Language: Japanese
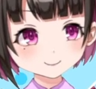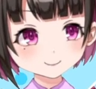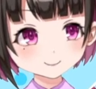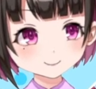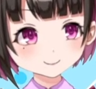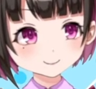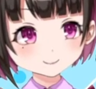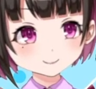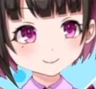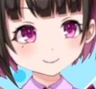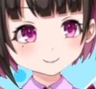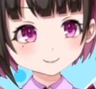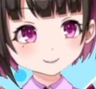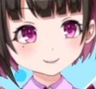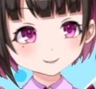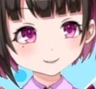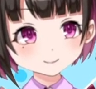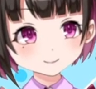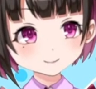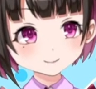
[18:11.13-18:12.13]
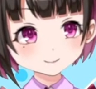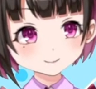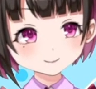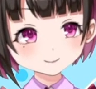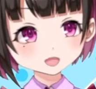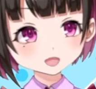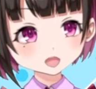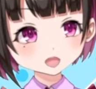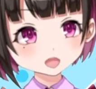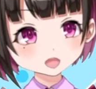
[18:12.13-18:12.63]
決勝は中東の
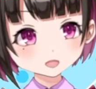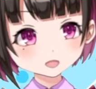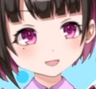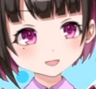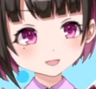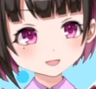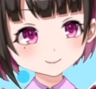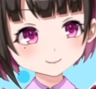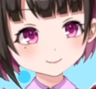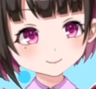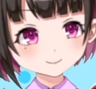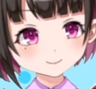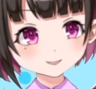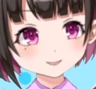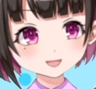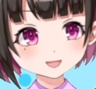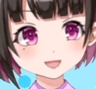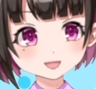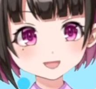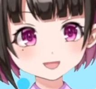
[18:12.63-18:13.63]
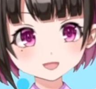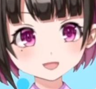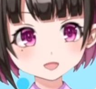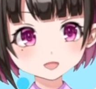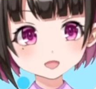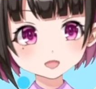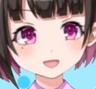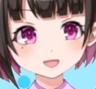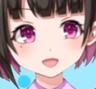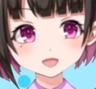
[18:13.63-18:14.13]
チームと、そうですね、西
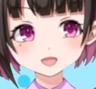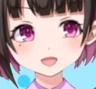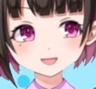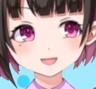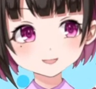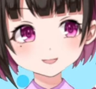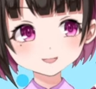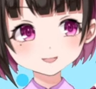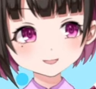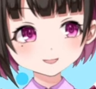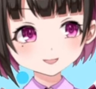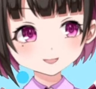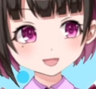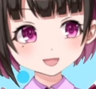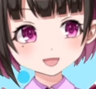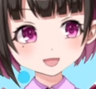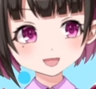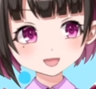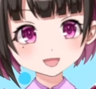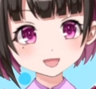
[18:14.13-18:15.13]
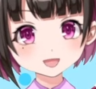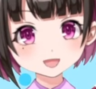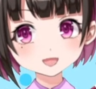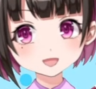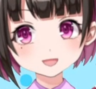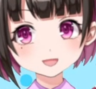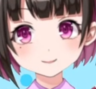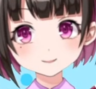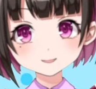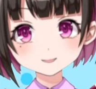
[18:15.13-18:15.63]
地区の、準決
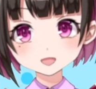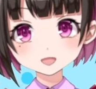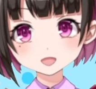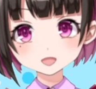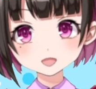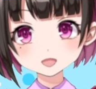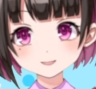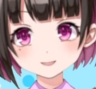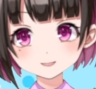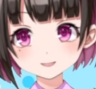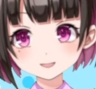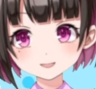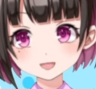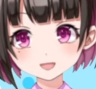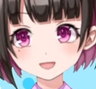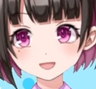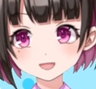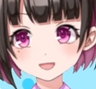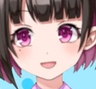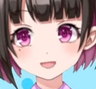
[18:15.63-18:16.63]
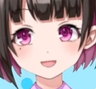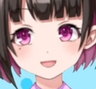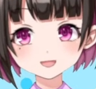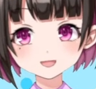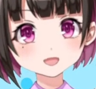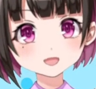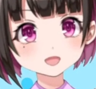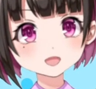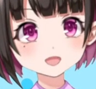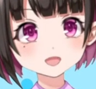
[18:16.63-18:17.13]
勝を勝ち進んだチーム
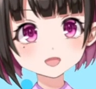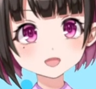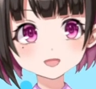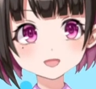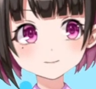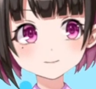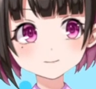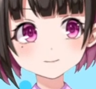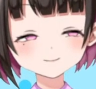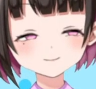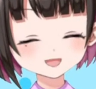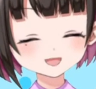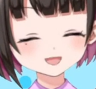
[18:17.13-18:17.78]
とになります。